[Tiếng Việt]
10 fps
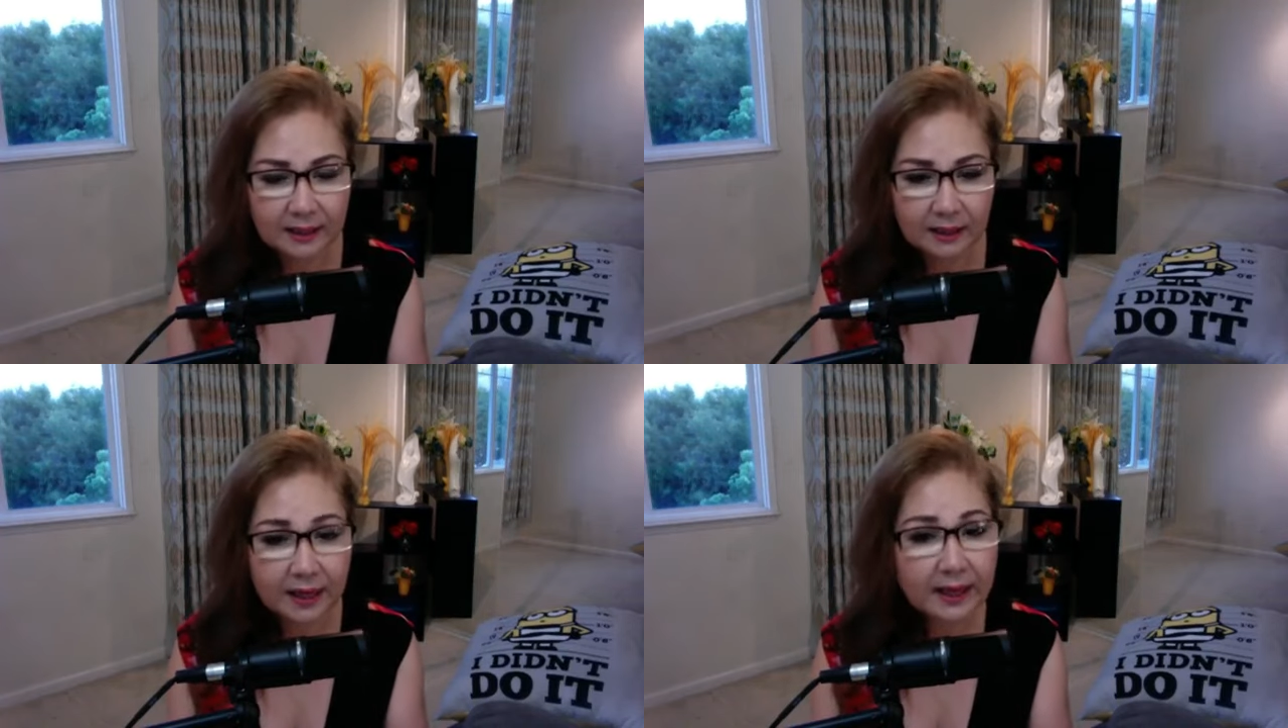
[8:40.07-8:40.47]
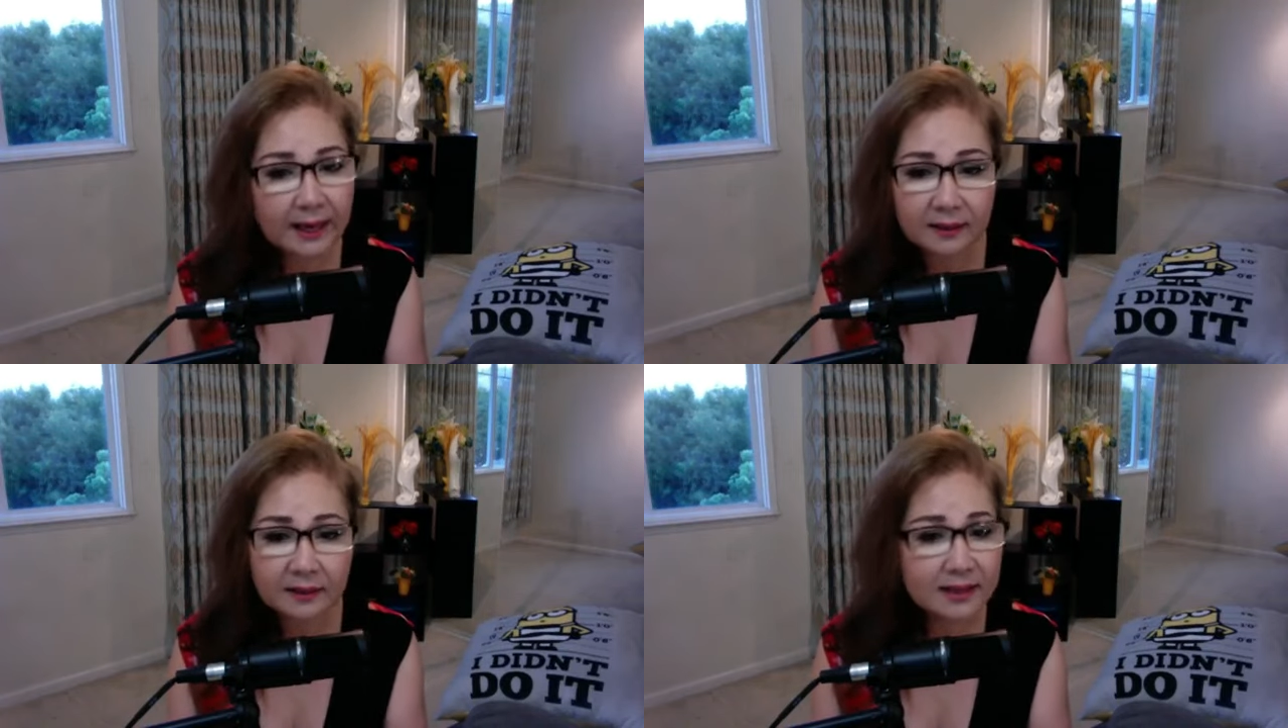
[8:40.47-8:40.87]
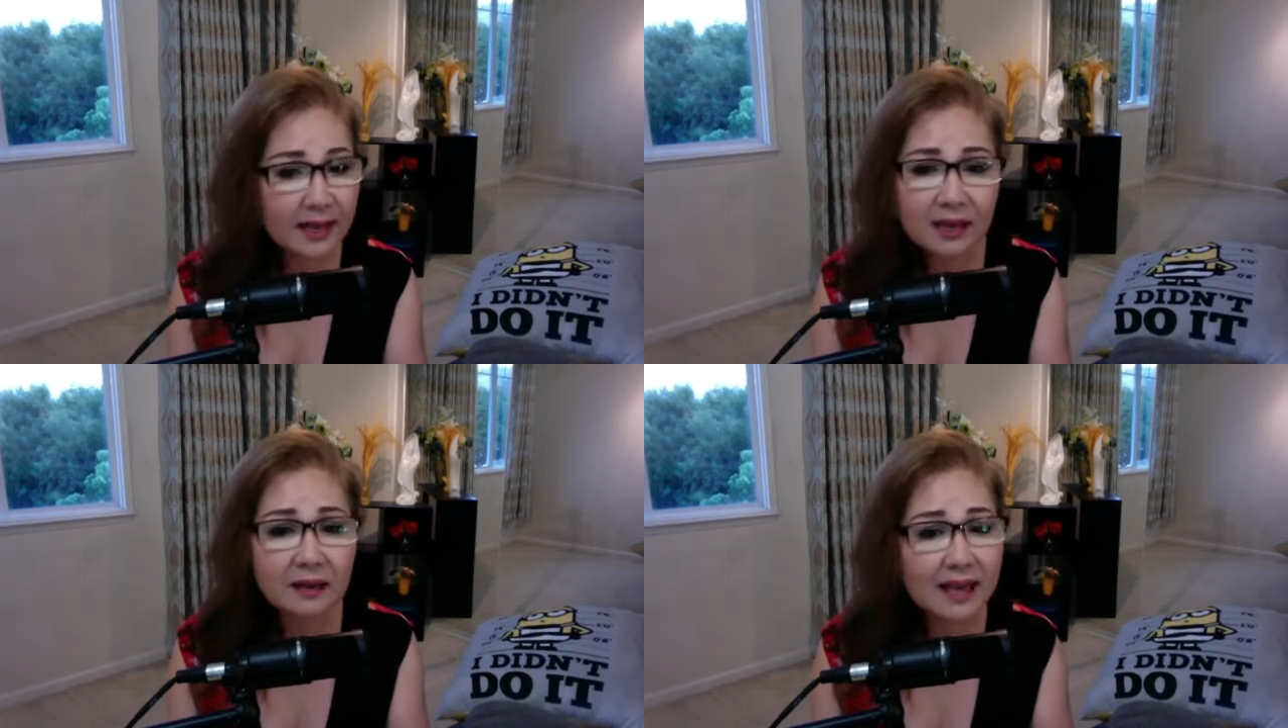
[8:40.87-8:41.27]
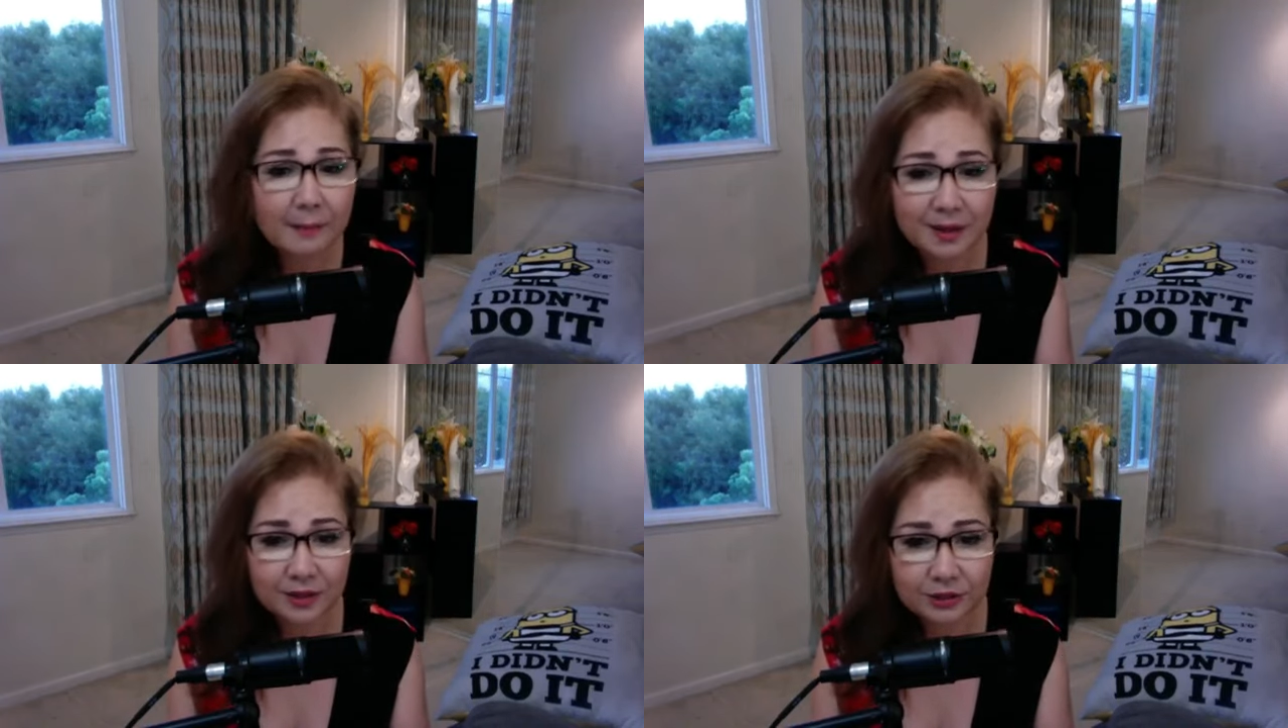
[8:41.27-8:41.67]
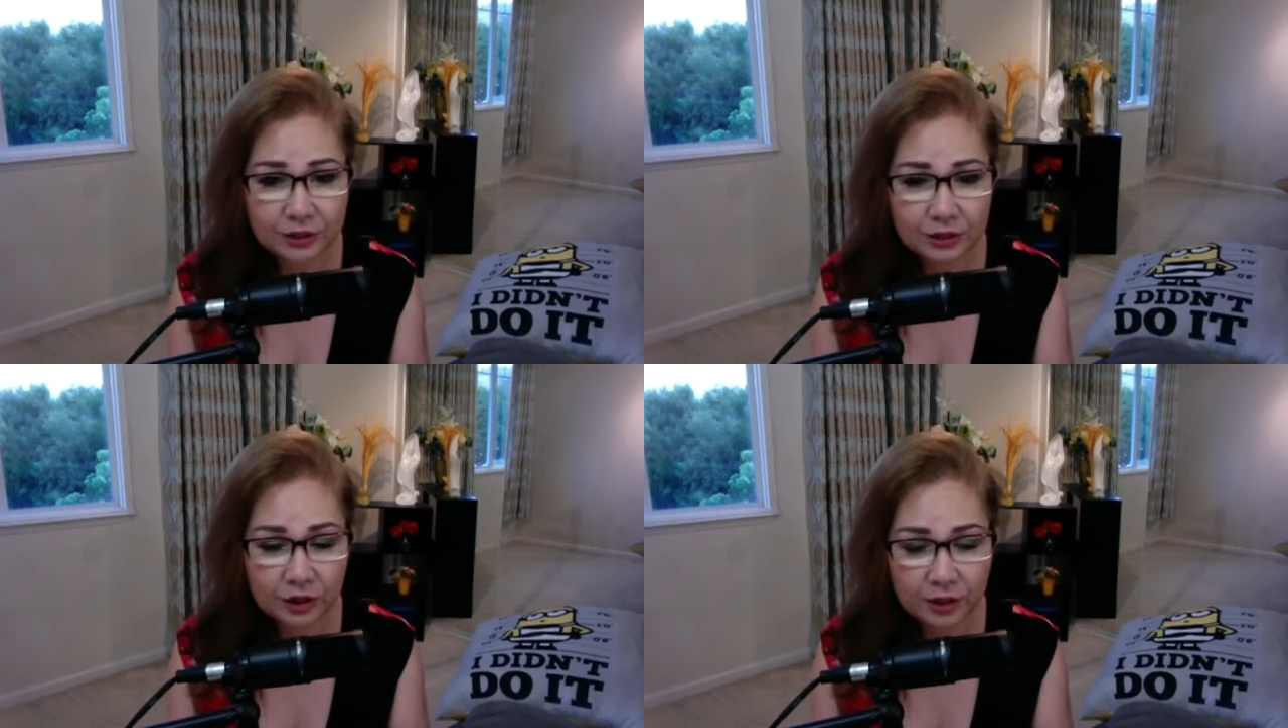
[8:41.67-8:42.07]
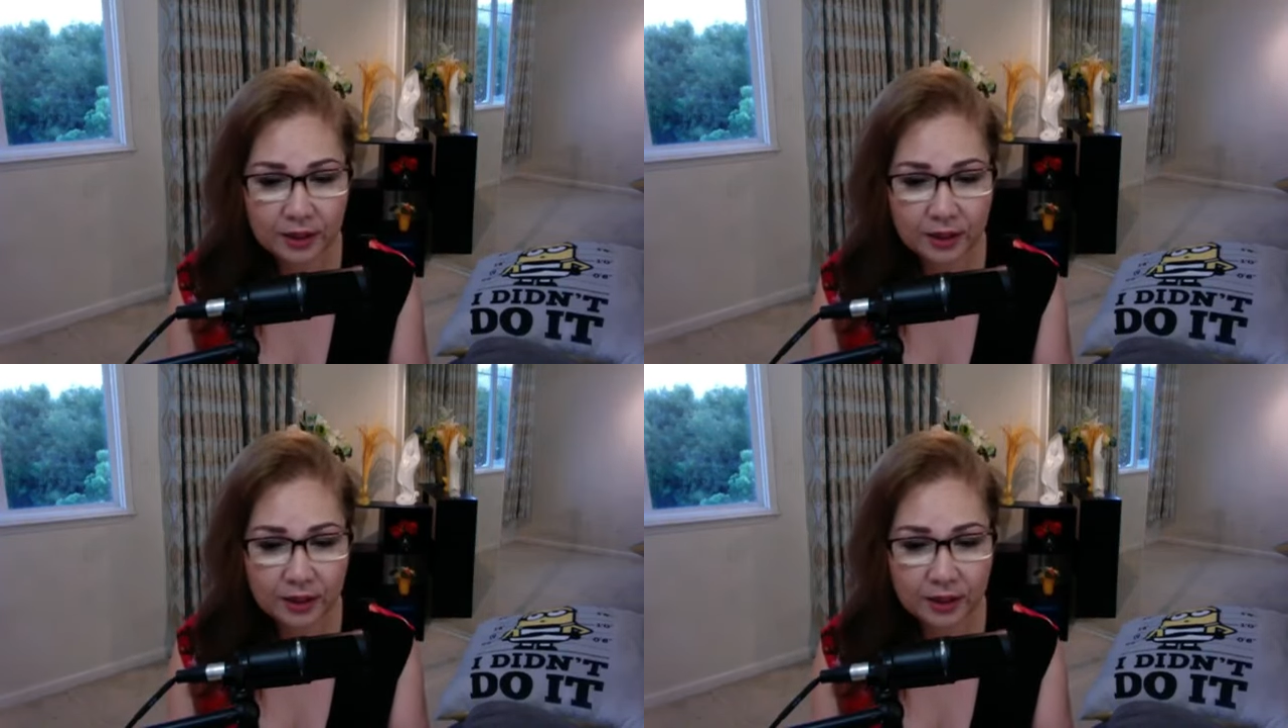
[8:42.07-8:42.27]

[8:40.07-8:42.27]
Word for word: cái khăn giấy ở nhà bình thường thôi,